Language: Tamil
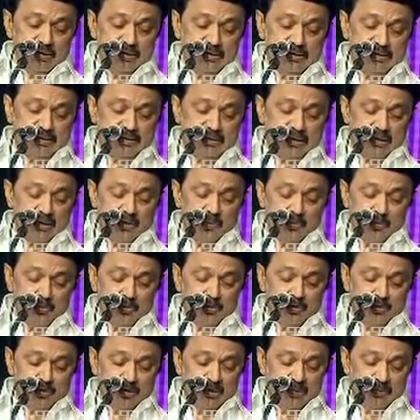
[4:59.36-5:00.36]
இதற்காக
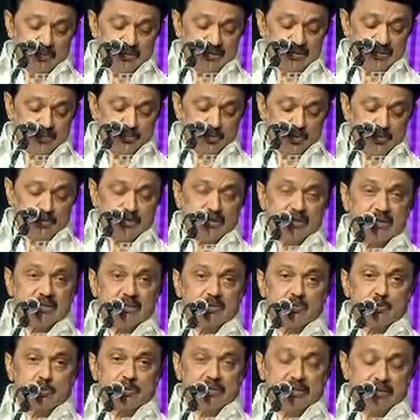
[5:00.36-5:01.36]
புத்தொழில் மற்றும் புத்தாக்க
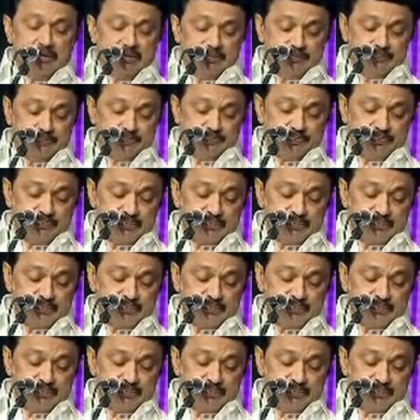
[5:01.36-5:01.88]
துறையிலும்